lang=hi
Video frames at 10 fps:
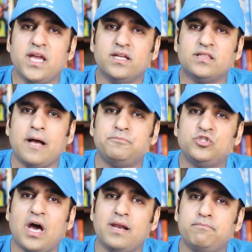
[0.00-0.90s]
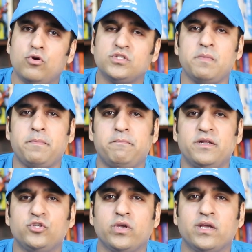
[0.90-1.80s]
ये किताब चार बुक्स में
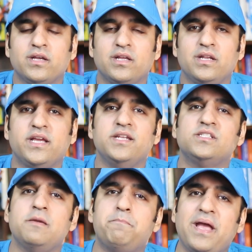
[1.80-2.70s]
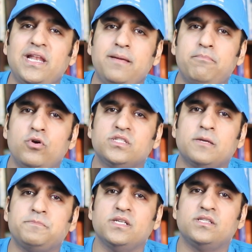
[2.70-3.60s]
पब्लिश हुई लेकिन इसकी पहली बुक
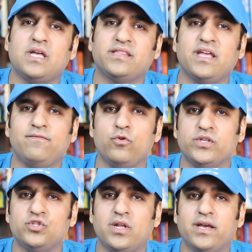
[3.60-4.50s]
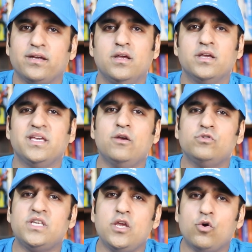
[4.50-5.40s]
सबसे ज़्यादा इन्फ्लुएंशियल है ये
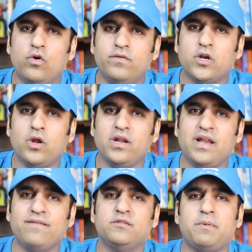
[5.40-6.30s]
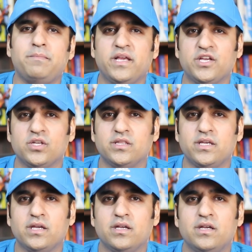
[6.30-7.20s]
उसकी ओवरऑल इलेवेंथ पब्लिकेशन थी
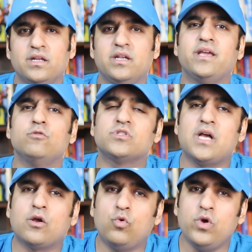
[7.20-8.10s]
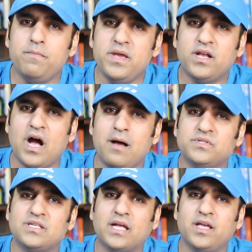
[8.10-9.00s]
लेकिन उसका कोई भी काम
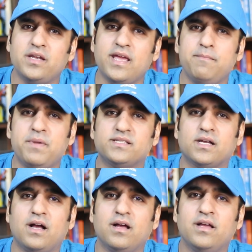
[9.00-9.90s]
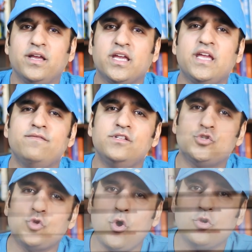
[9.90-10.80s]
ज़्यादा नहीं बिक सका इवन सौ